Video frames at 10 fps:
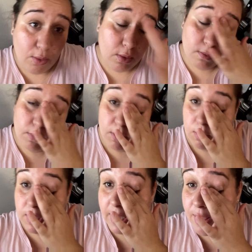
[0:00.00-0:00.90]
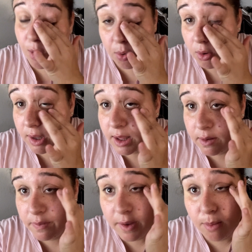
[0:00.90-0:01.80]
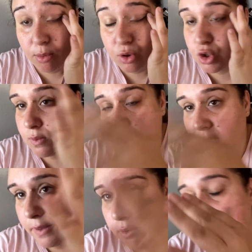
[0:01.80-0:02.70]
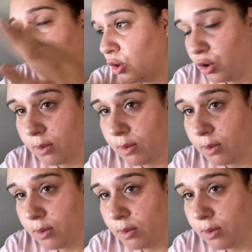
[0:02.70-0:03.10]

Bueno, que hay dos pueblos que están en feria, pues nosotros vamos, ayer fuimos uno y yo